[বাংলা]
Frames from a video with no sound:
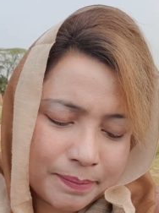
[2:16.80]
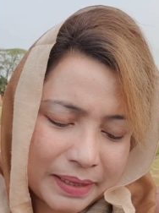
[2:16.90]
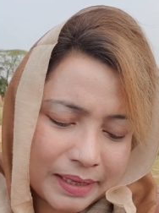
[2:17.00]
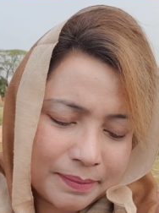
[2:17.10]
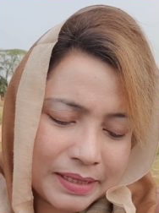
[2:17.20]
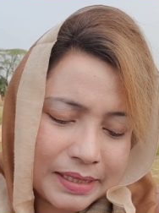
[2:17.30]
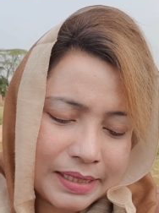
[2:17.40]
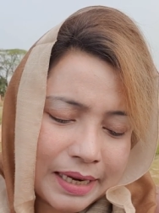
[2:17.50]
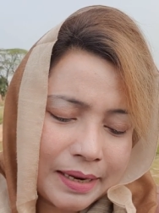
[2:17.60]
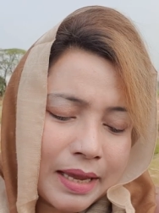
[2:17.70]
পাঠাবেন
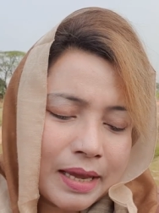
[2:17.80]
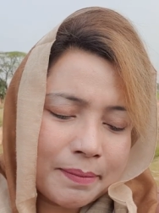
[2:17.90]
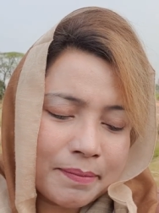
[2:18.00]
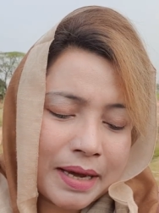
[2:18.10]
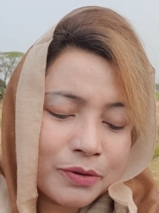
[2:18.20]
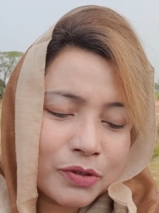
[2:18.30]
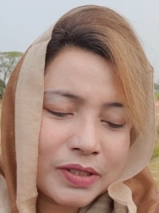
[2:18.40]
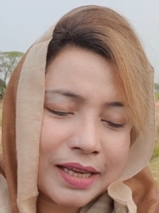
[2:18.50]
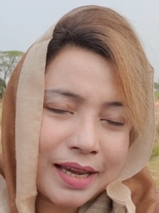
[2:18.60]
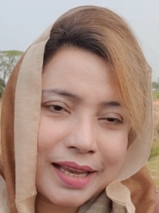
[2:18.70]
যে মানুষ
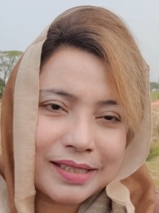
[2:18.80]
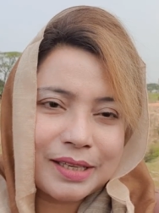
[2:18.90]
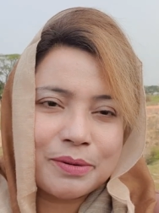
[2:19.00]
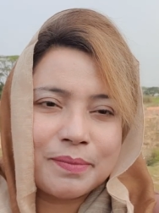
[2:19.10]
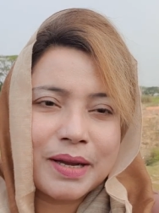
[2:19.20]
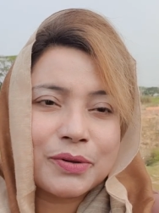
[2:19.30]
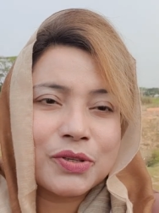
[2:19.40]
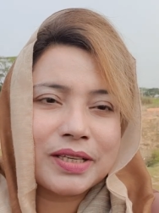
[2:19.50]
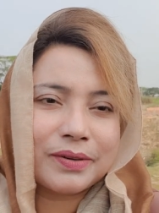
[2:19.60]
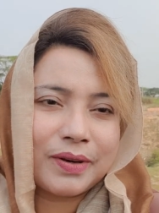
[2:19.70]
দ্বারা হাজারো
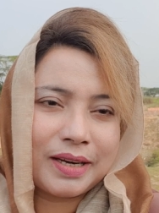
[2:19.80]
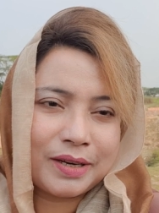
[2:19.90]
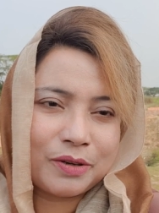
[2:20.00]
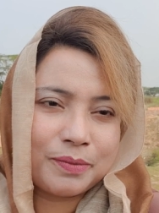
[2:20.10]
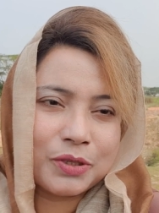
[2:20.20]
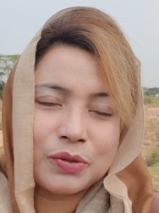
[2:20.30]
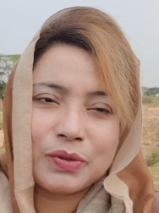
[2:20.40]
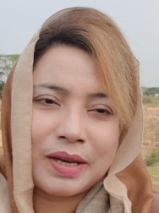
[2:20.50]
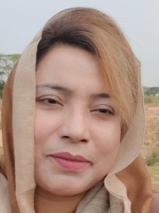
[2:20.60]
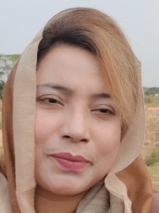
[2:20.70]
মানুষের কল্যাণ হবে
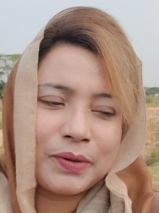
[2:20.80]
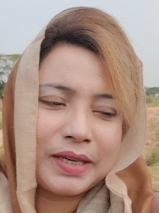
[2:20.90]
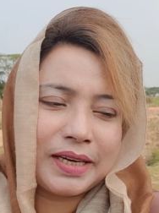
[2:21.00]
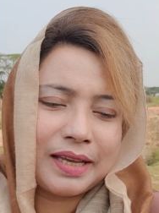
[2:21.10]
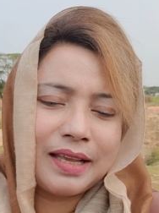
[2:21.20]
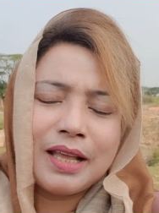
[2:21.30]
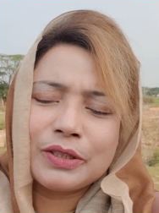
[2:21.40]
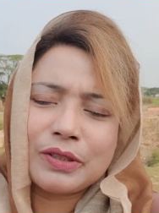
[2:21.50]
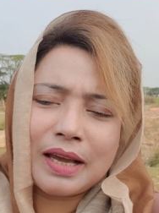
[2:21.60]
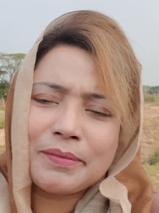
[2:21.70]
শুধু আমি বলে না
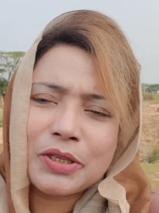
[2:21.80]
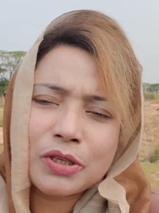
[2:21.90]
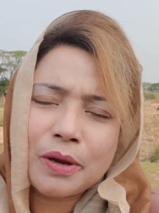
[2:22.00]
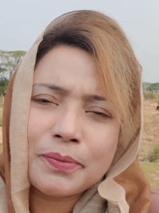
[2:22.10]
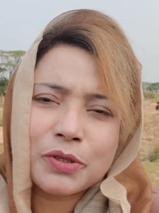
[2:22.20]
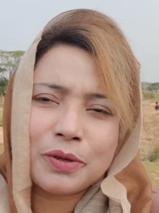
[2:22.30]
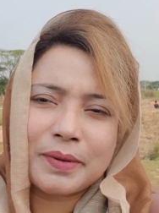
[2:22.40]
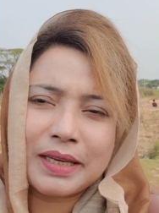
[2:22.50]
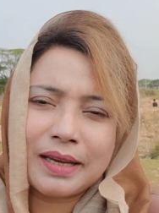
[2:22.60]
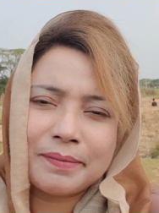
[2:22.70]
তো আমি
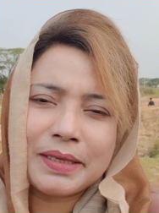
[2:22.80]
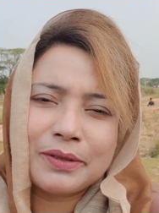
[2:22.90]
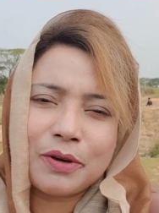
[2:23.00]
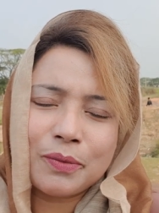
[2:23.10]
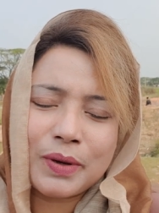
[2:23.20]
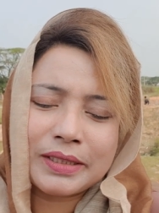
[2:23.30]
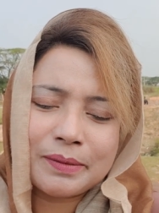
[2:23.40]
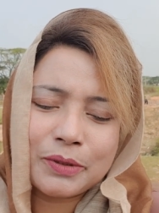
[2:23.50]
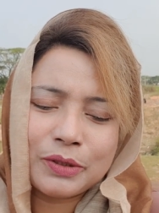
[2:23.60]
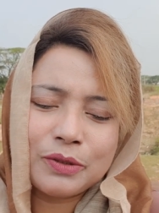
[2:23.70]
সবসময় আমি
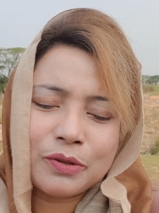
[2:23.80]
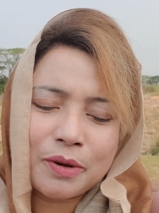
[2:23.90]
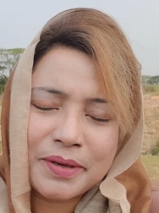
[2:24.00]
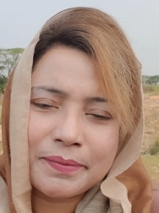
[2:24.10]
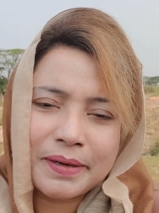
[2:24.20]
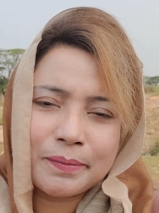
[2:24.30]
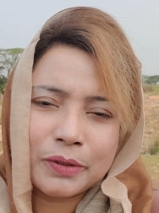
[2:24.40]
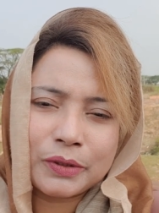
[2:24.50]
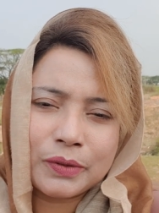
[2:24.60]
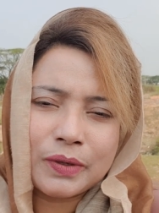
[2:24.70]
ওয়াদাবদ্ধ
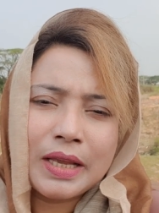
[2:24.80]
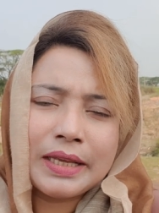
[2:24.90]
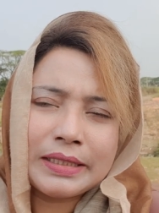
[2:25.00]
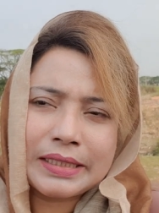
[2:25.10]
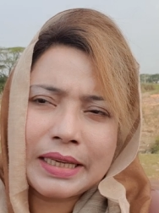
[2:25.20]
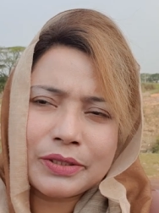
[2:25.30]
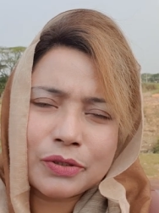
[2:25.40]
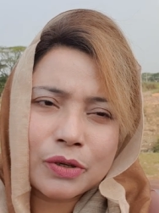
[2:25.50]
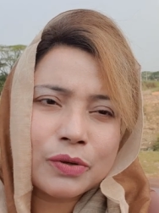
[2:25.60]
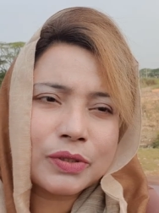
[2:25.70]
কমিটমেন্টবদ্ধ যে
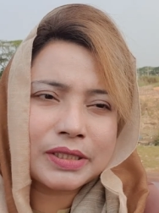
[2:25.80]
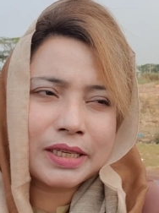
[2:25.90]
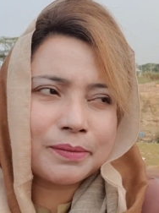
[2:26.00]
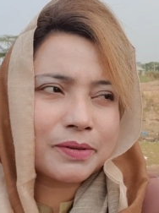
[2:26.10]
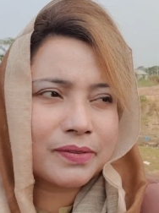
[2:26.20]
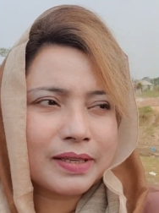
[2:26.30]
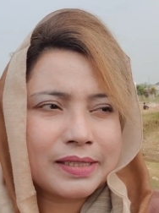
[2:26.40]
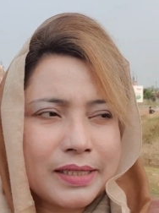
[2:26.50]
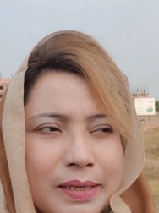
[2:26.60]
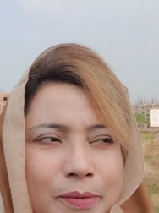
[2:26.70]
যখন যে অবস্থায়
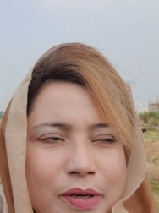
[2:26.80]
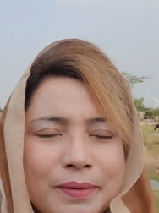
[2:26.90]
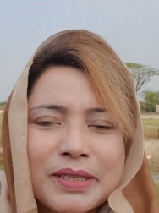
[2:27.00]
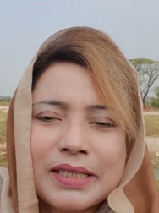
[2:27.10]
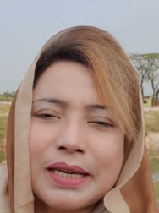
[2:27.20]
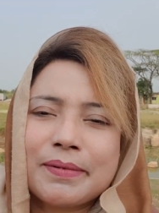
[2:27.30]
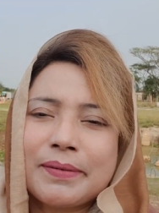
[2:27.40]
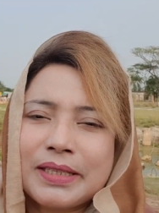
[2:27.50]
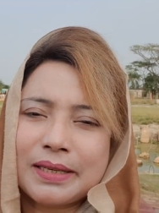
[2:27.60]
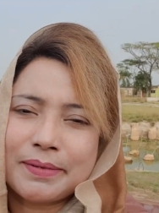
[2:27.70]
যেটা বলে আমি
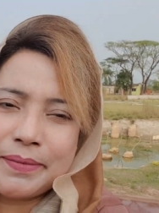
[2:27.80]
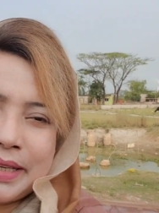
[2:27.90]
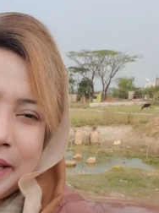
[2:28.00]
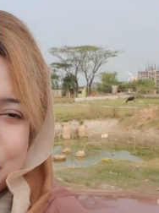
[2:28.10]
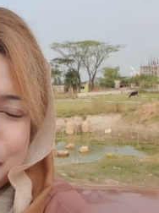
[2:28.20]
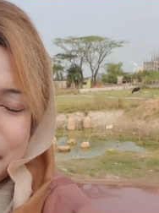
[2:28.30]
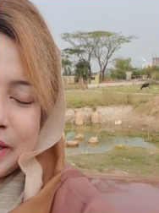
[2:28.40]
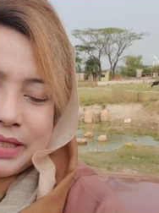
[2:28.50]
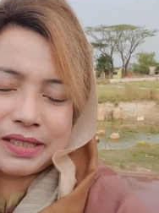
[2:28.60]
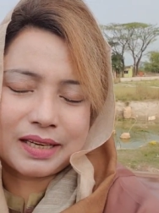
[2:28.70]
সেভাবেই সেভাবেই কাজ করি
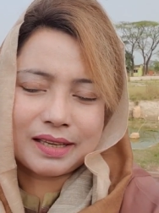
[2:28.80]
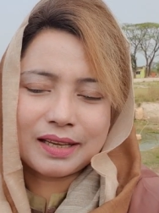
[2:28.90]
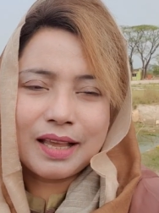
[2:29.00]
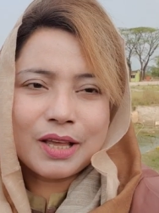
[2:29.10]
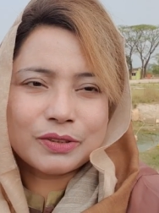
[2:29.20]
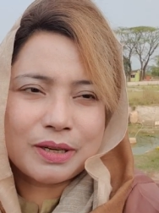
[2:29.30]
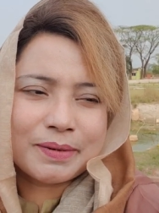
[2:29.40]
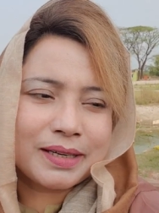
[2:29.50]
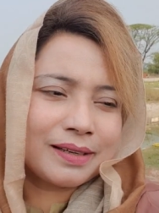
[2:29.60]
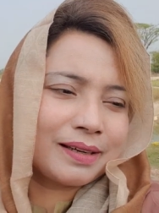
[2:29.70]
ইনশাল্লাহ তো
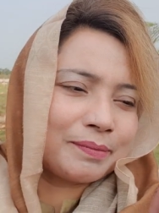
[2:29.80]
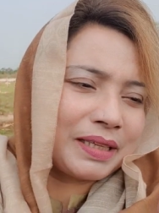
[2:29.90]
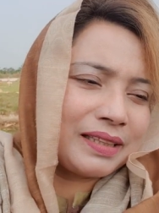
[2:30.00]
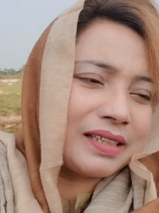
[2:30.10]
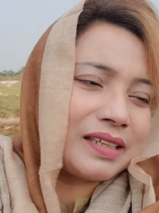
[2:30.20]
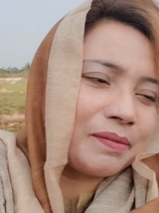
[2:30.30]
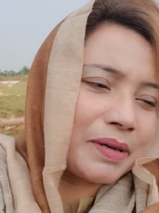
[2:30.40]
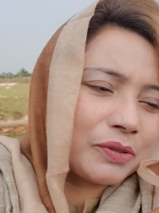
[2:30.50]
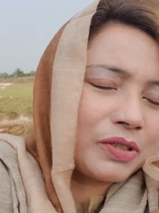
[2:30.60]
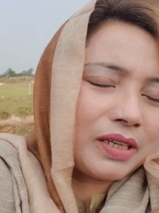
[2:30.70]
আমার দেশের
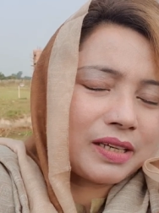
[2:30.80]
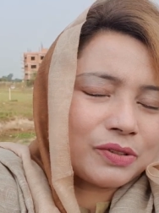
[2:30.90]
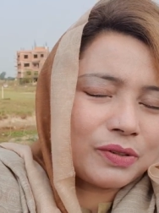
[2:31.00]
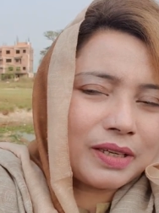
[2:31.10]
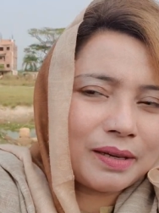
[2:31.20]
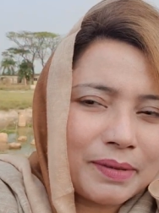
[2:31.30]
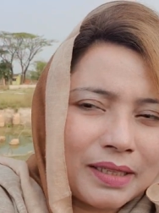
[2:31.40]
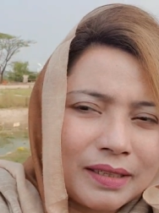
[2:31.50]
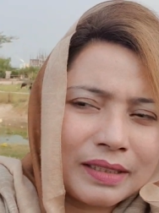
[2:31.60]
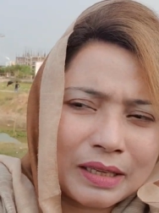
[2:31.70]
মানুষের আসলে
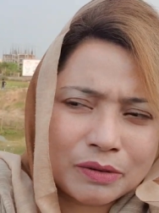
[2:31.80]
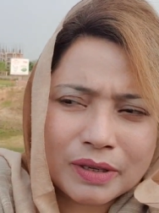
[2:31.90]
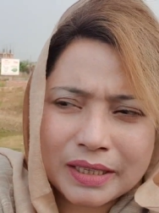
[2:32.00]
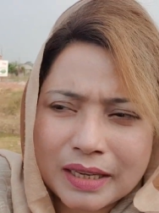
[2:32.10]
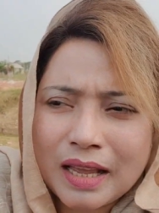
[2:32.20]
আমাদের অনেক